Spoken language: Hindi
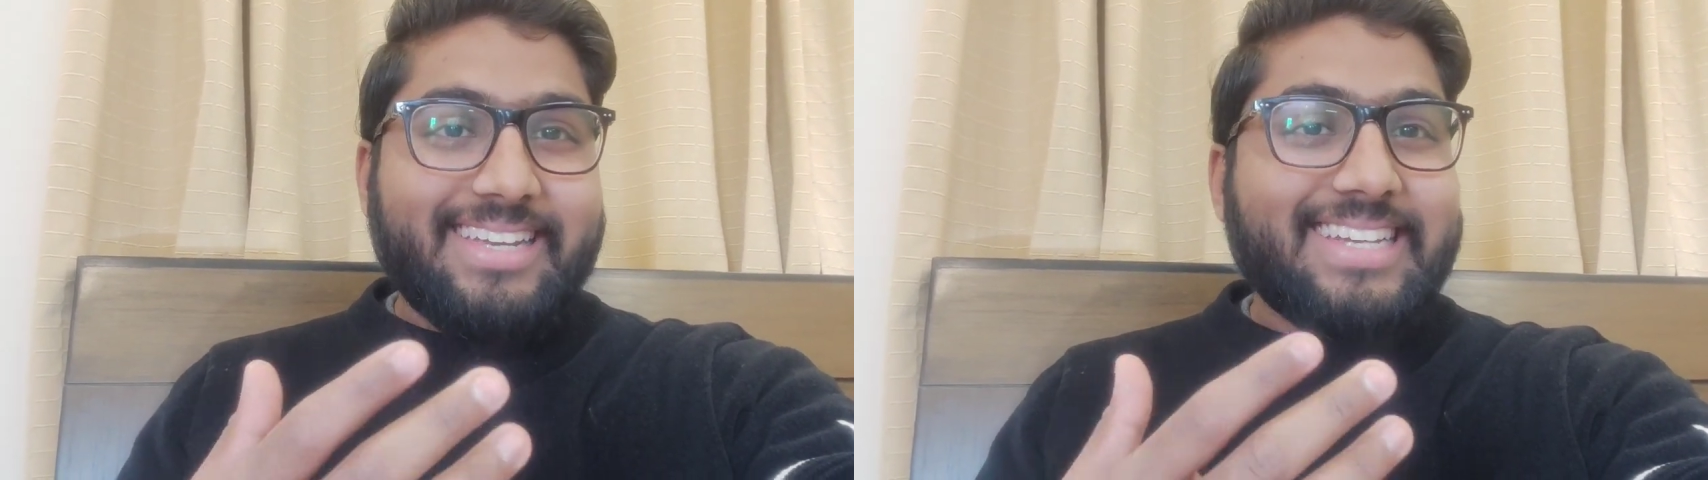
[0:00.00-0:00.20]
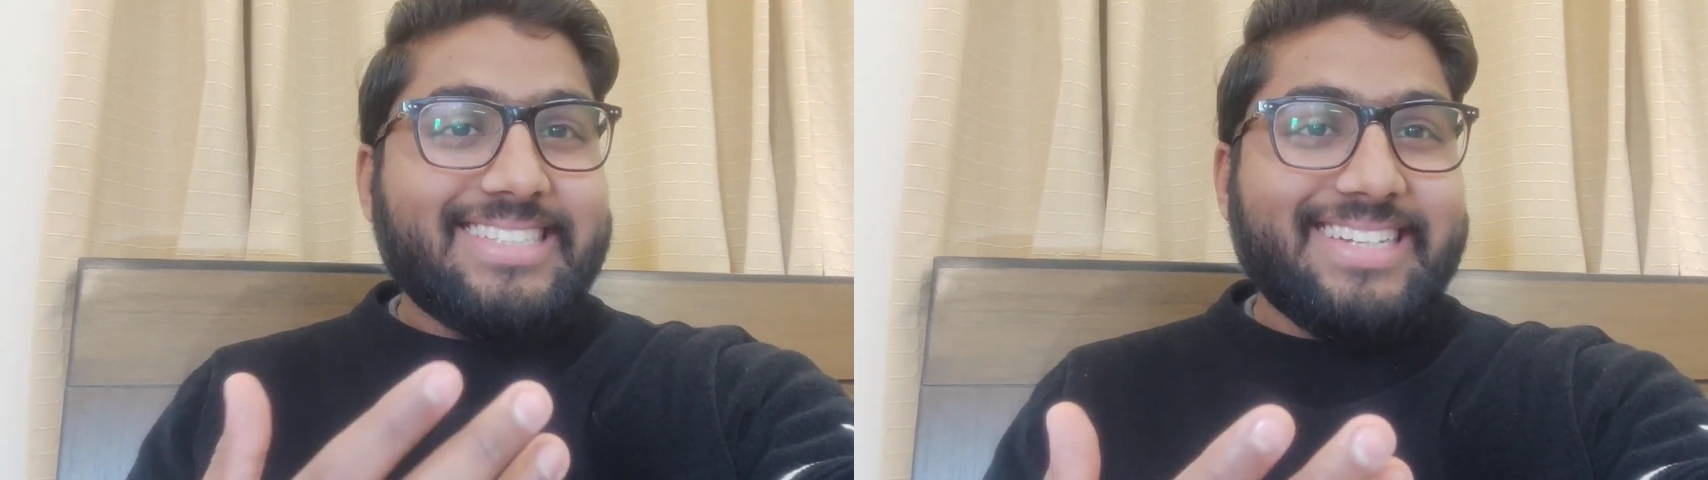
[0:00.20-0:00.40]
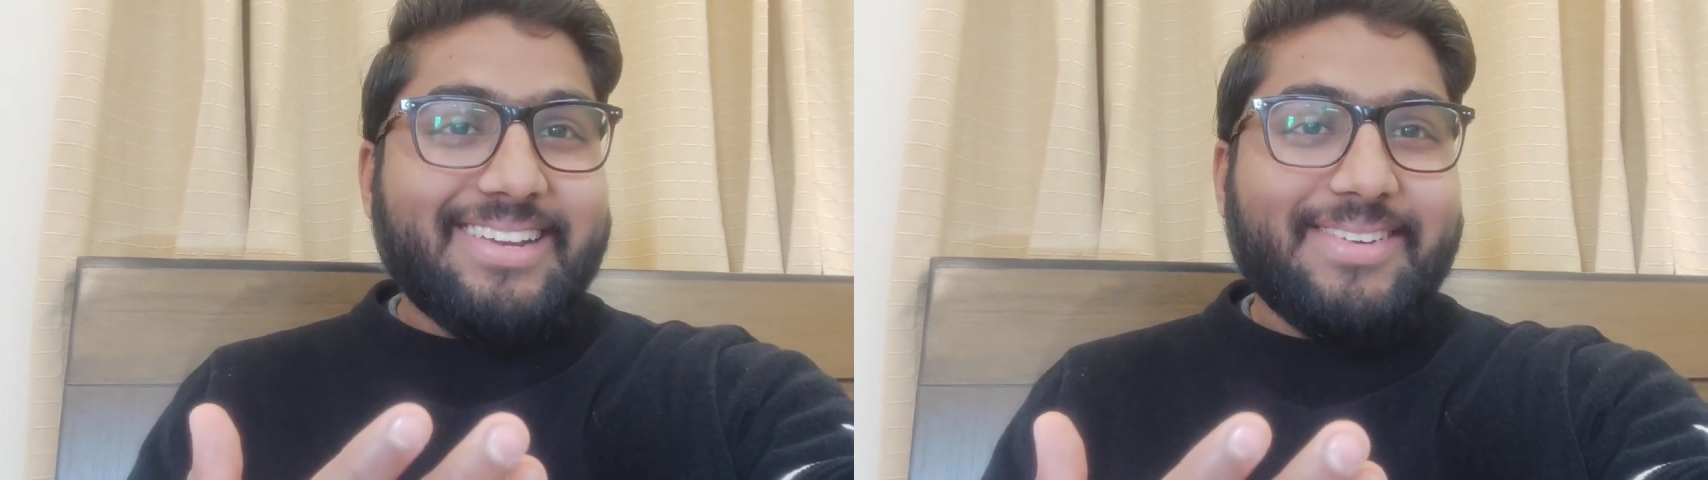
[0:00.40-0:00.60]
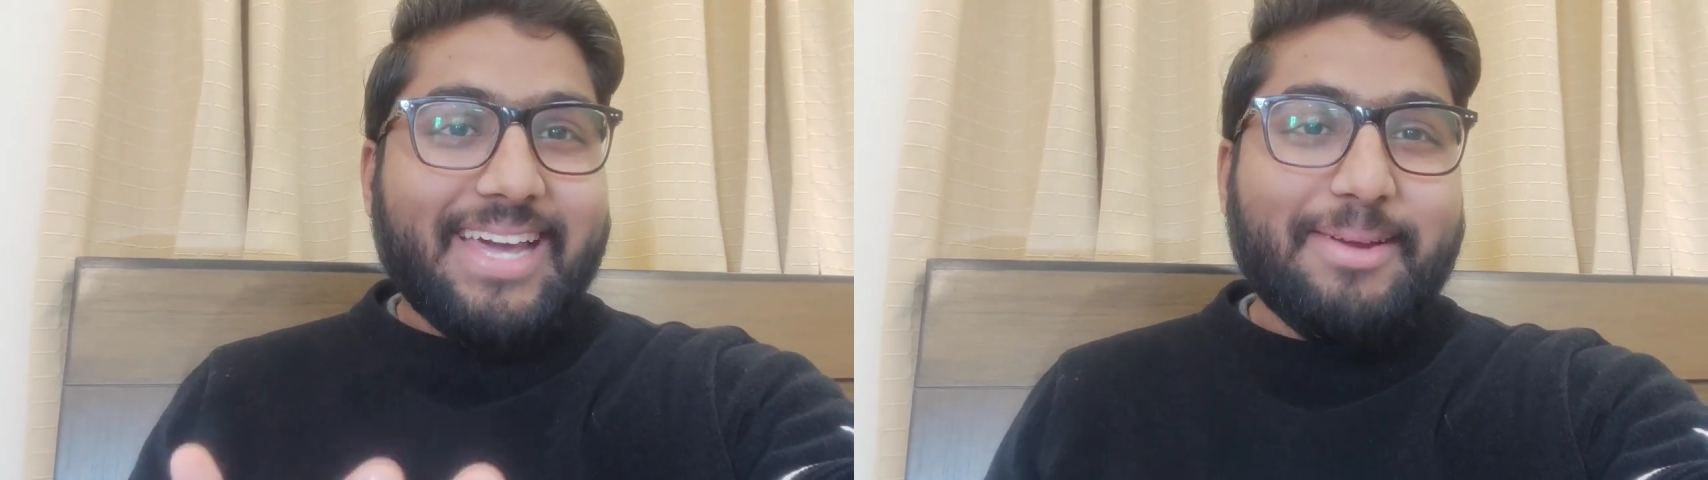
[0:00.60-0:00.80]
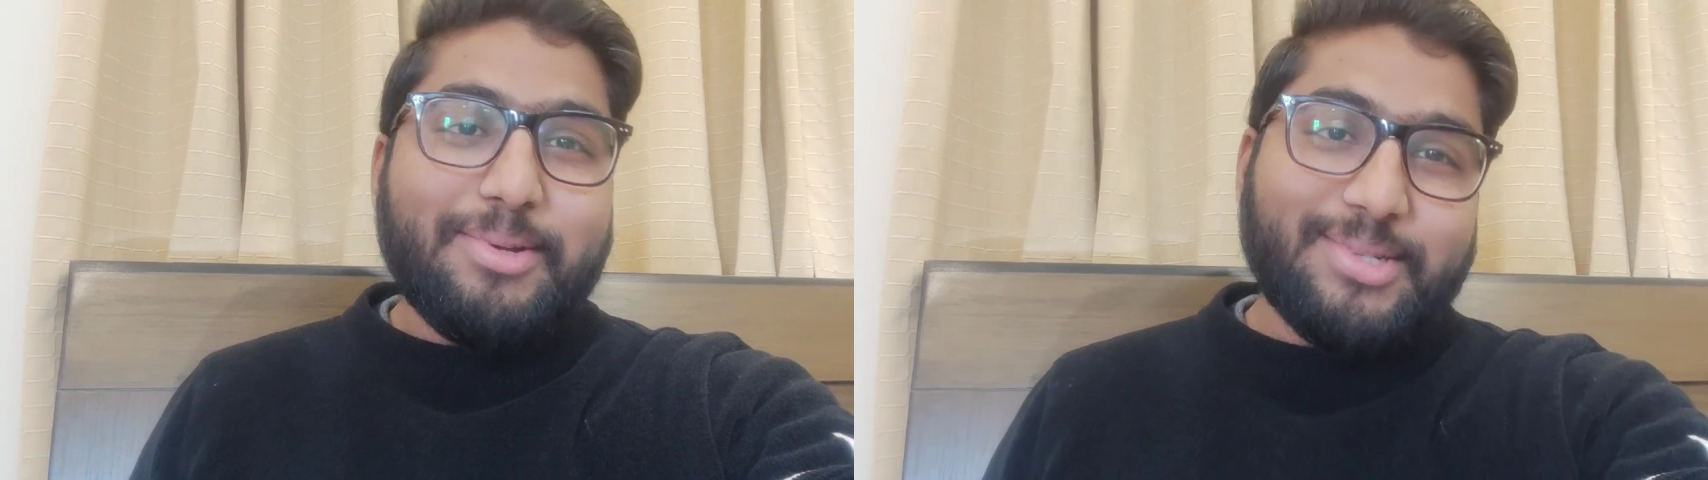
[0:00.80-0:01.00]
कि चिटिंग
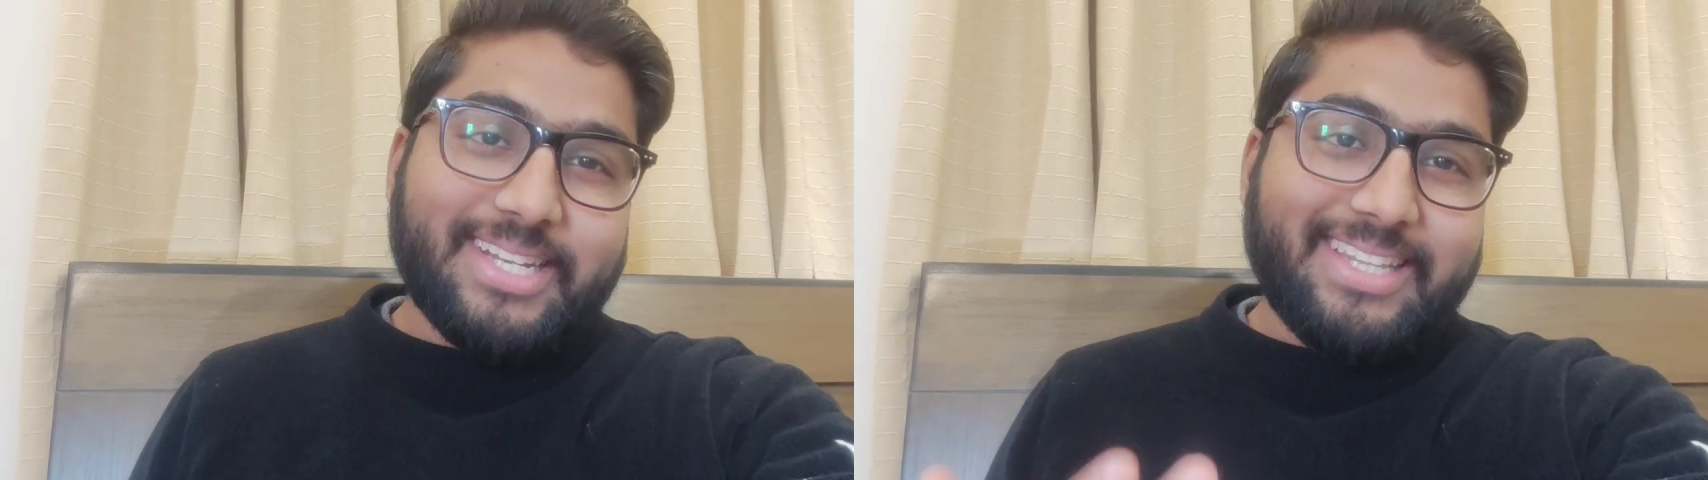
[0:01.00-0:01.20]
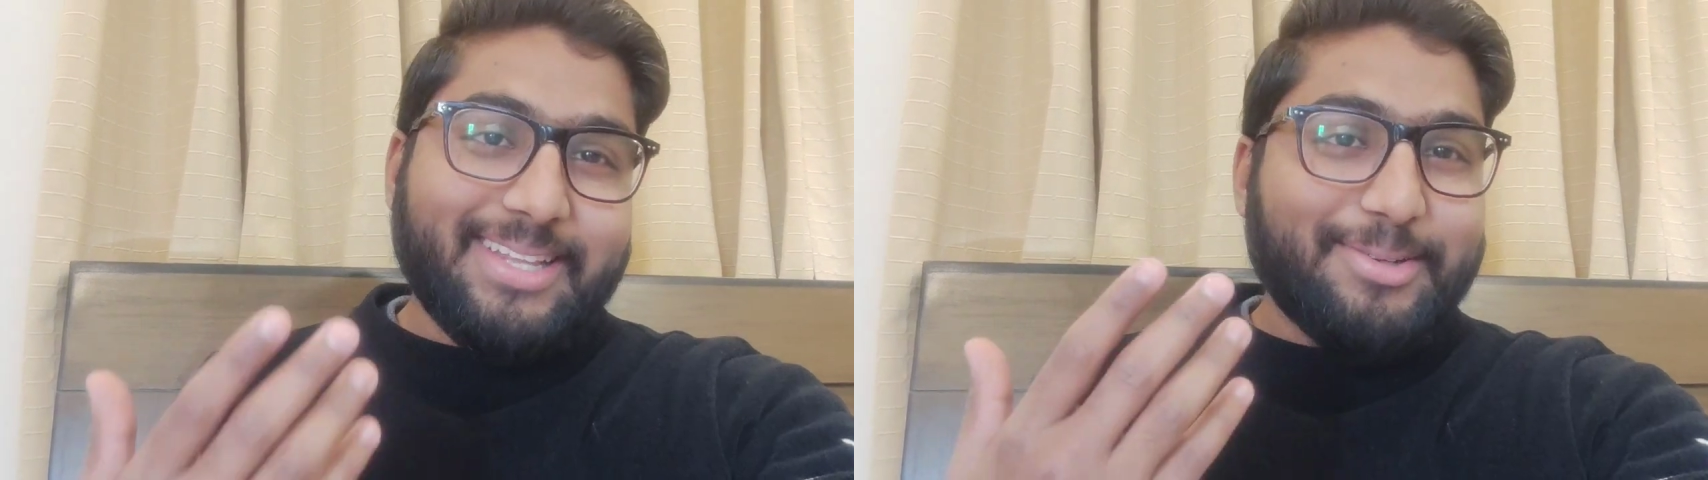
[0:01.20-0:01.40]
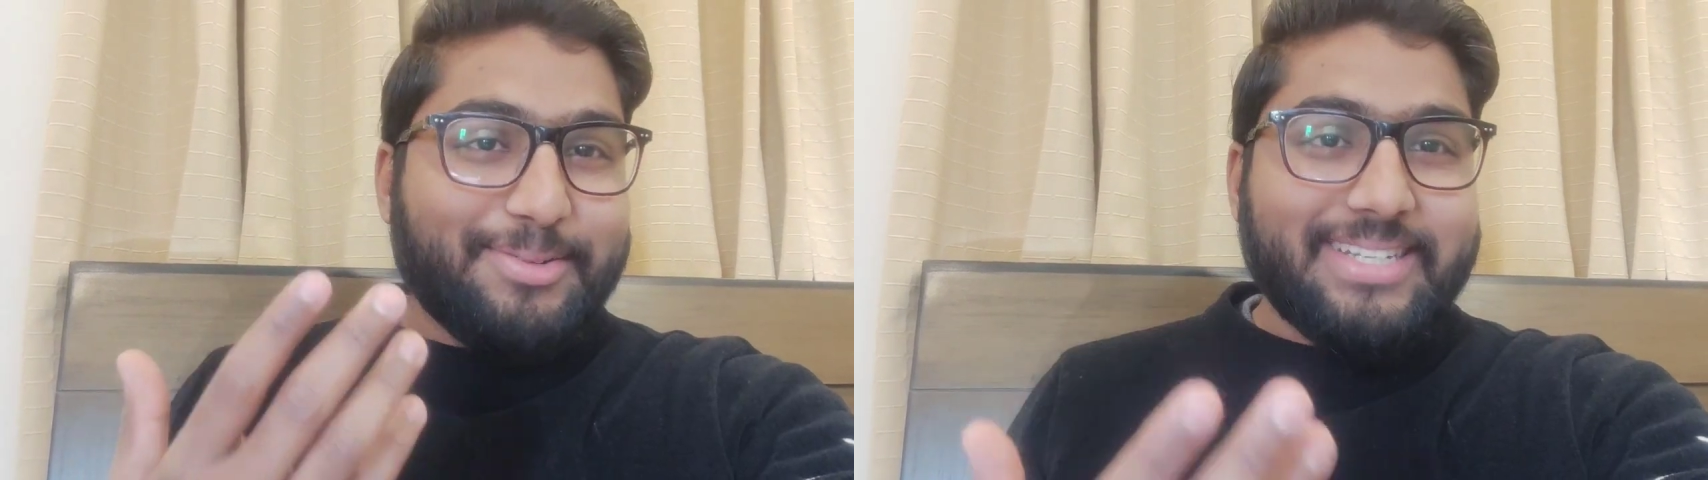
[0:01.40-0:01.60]
वगैरह भी हो सकती है तो